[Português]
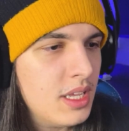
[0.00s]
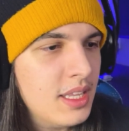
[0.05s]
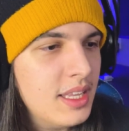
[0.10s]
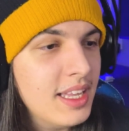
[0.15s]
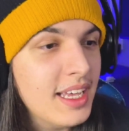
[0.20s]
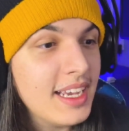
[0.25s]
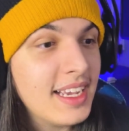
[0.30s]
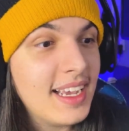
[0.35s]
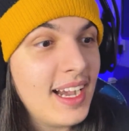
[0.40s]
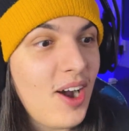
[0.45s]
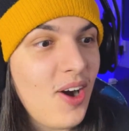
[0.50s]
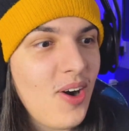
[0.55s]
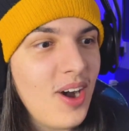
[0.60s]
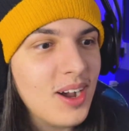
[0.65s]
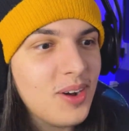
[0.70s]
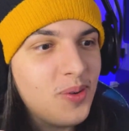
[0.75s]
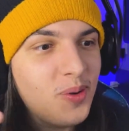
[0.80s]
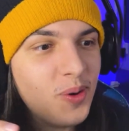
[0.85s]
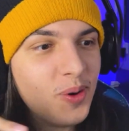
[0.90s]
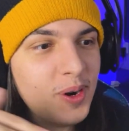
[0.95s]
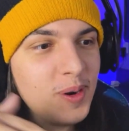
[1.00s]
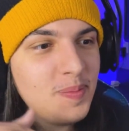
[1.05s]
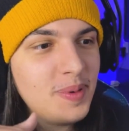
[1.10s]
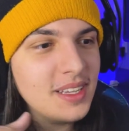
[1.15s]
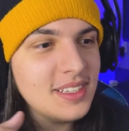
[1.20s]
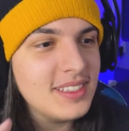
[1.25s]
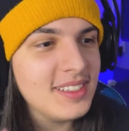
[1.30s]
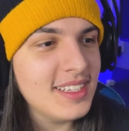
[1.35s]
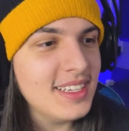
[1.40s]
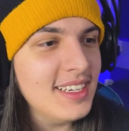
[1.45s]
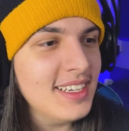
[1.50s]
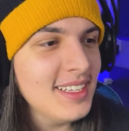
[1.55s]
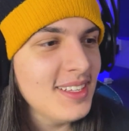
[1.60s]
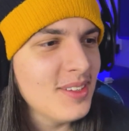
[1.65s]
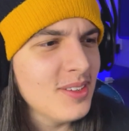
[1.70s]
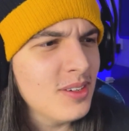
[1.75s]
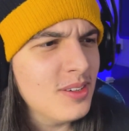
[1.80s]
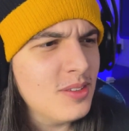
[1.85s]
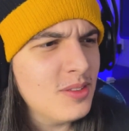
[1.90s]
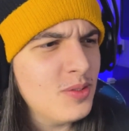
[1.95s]
Legal a cor
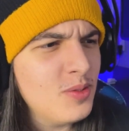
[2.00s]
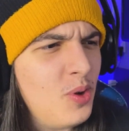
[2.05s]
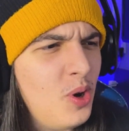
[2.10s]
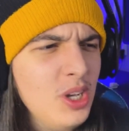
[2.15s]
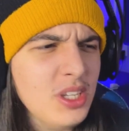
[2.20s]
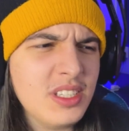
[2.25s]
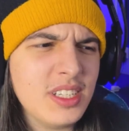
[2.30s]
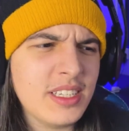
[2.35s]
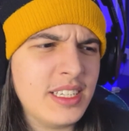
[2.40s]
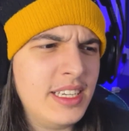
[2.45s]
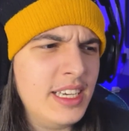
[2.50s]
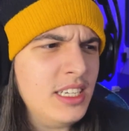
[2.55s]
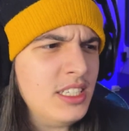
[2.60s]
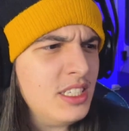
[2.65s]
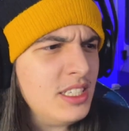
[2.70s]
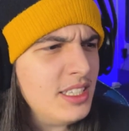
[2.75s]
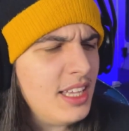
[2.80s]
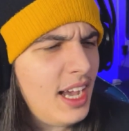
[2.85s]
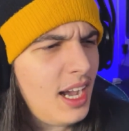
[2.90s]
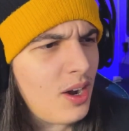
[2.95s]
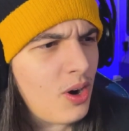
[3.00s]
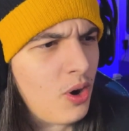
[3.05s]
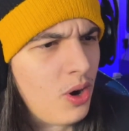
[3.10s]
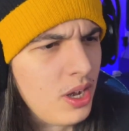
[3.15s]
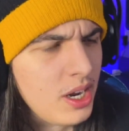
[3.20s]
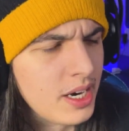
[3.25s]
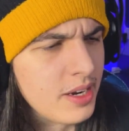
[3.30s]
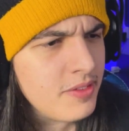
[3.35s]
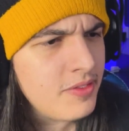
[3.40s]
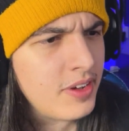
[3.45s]
passando. Nossa, que indie da hora,